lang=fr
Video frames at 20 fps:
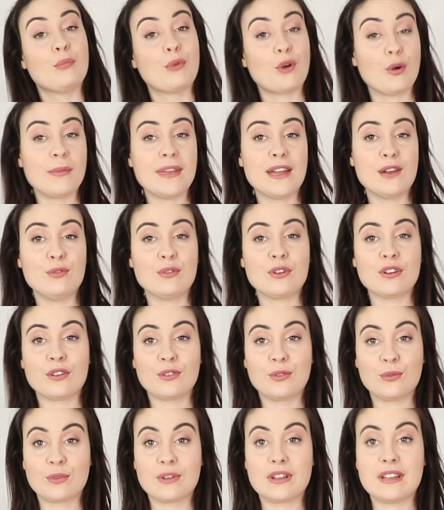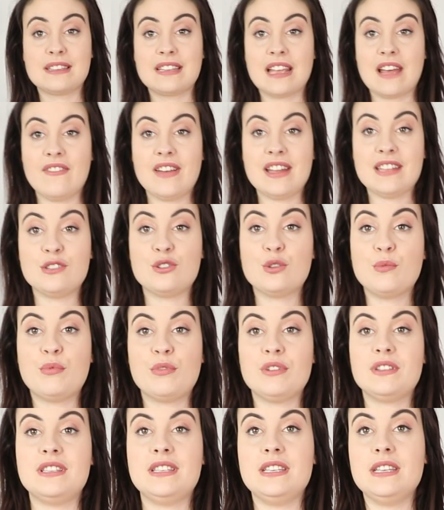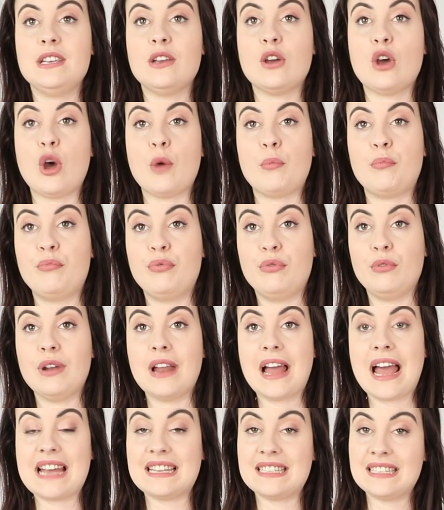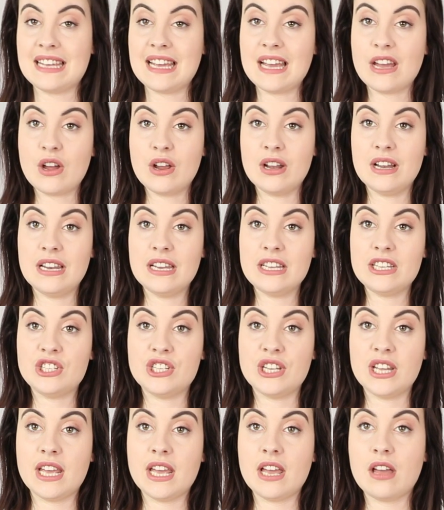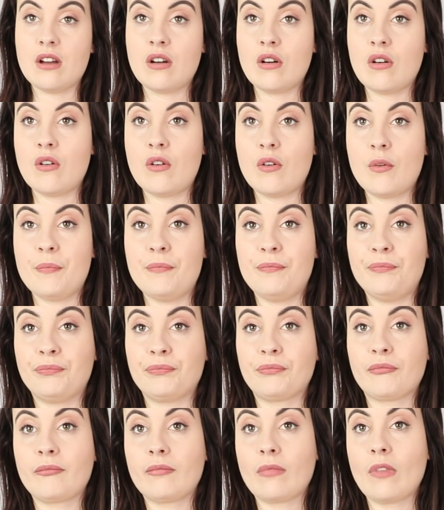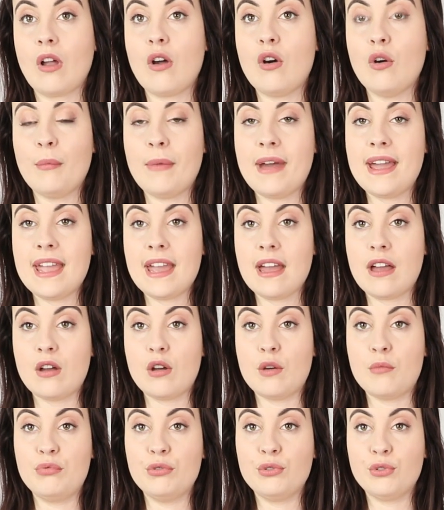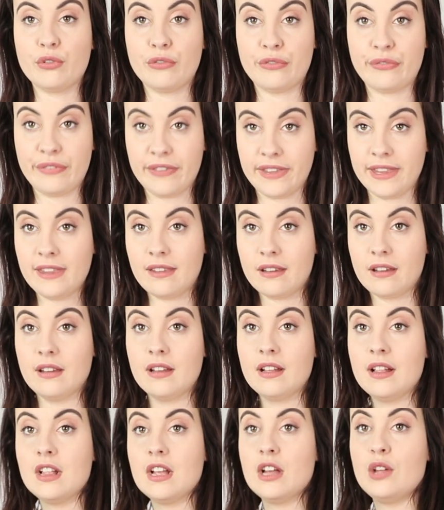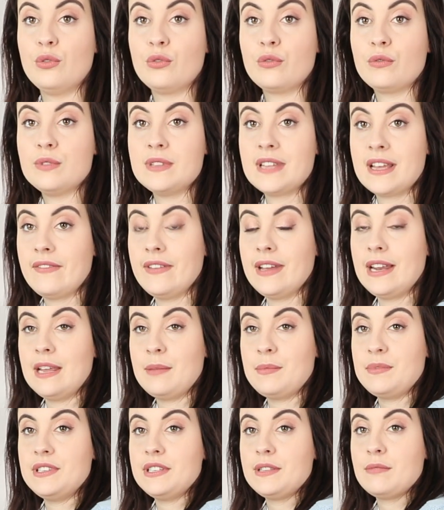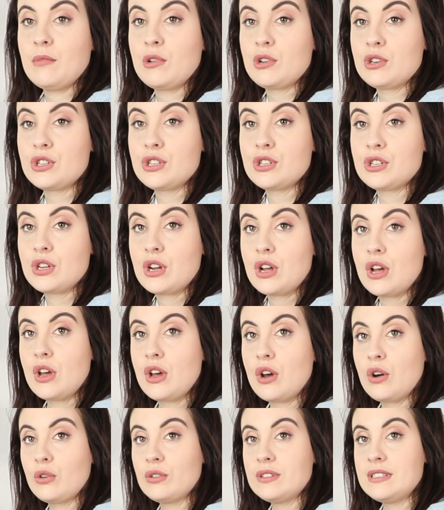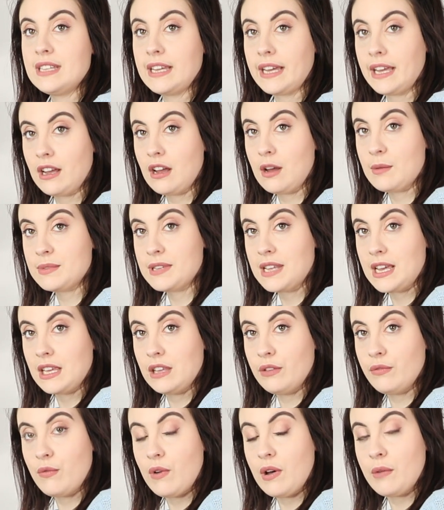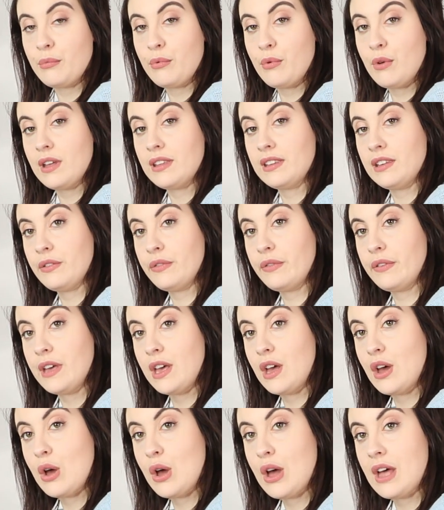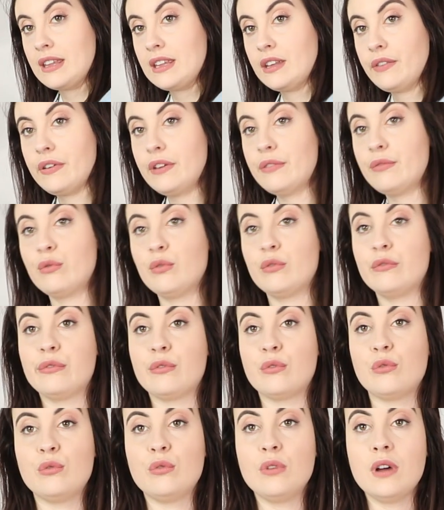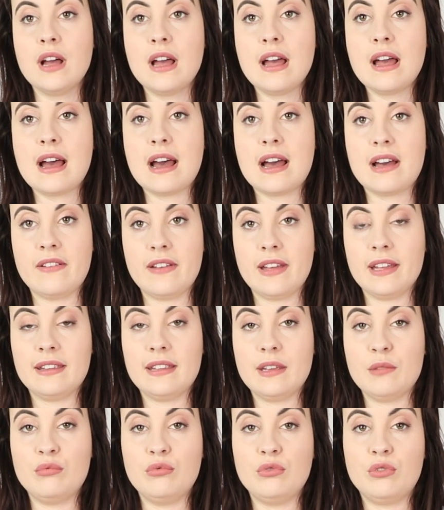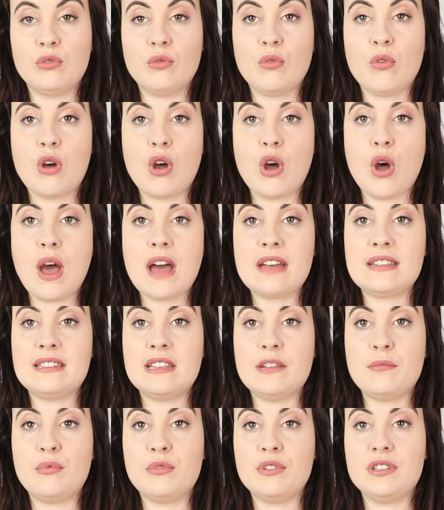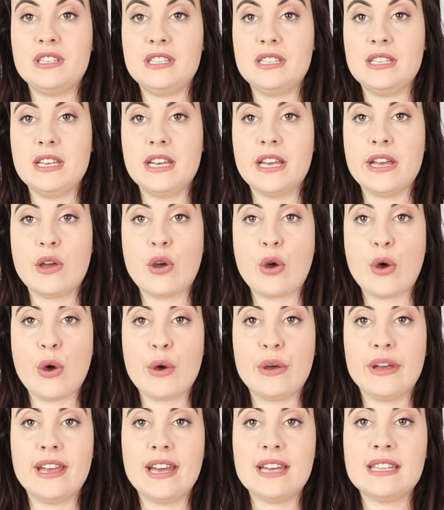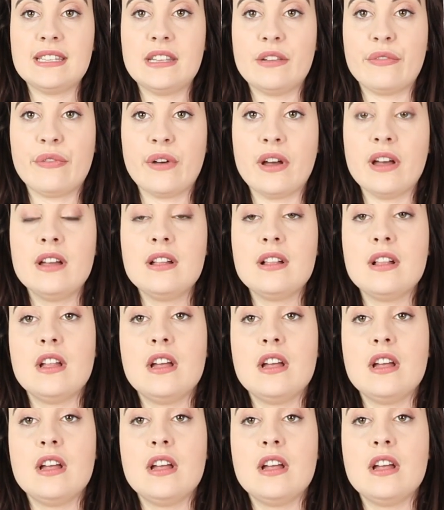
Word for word: Premier look, donc ça va être ce petit euh, pull assez euh, léger en, maille euh, plutôt fine. Donc vous avez les petites manches resserrées comme ça qui font un peu un effet, un effet froufrou avec des boutons assez petits et, assez fins.